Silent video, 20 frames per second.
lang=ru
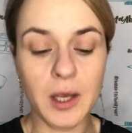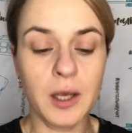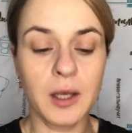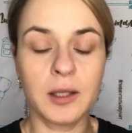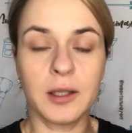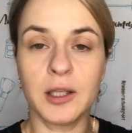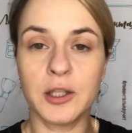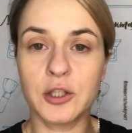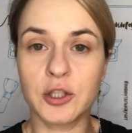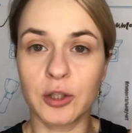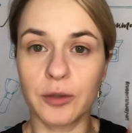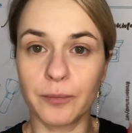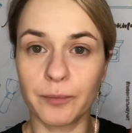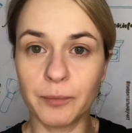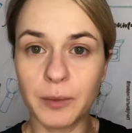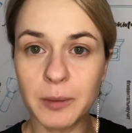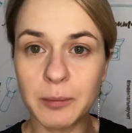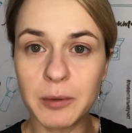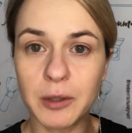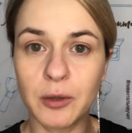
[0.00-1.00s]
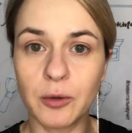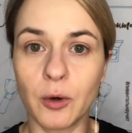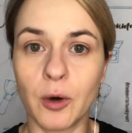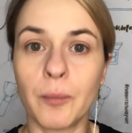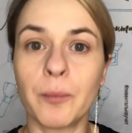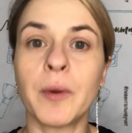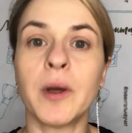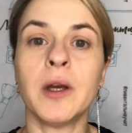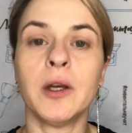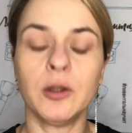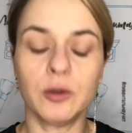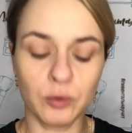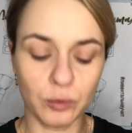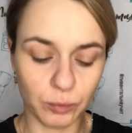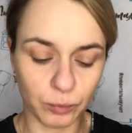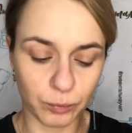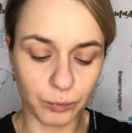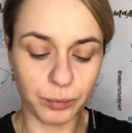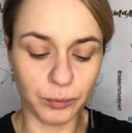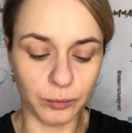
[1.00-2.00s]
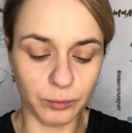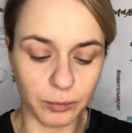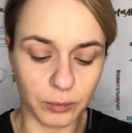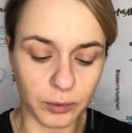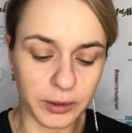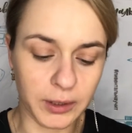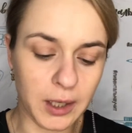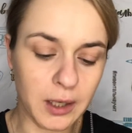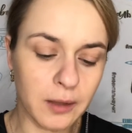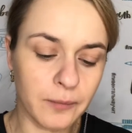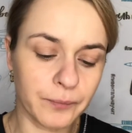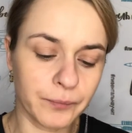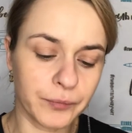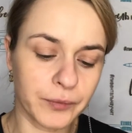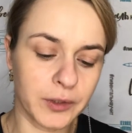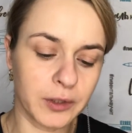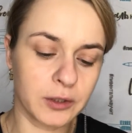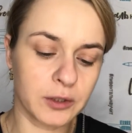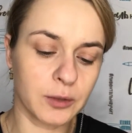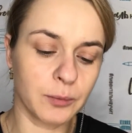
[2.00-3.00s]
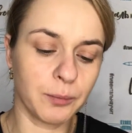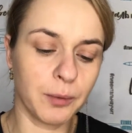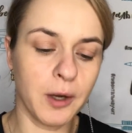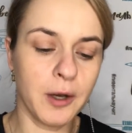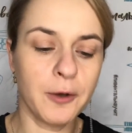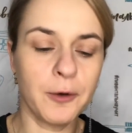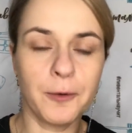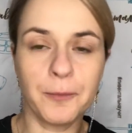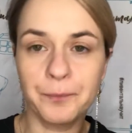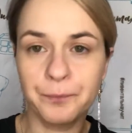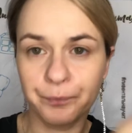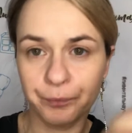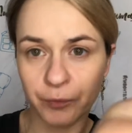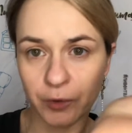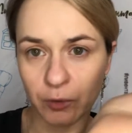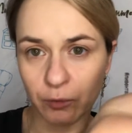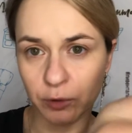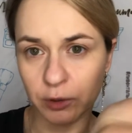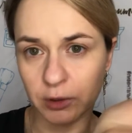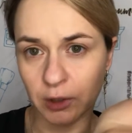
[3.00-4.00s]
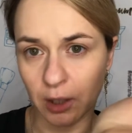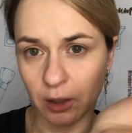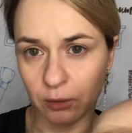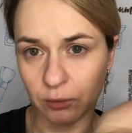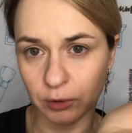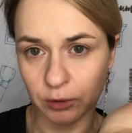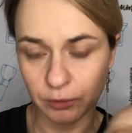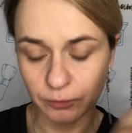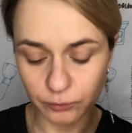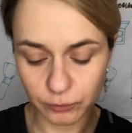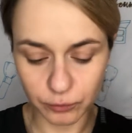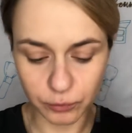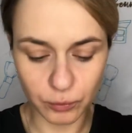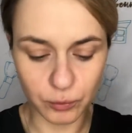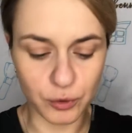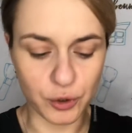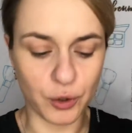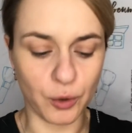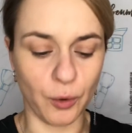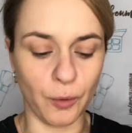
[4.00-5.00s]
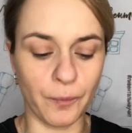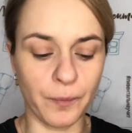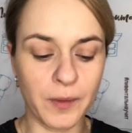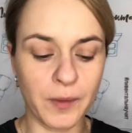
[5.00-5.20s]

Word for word: Значит, мы берем эту, я насыпаю вот так вот в ручку.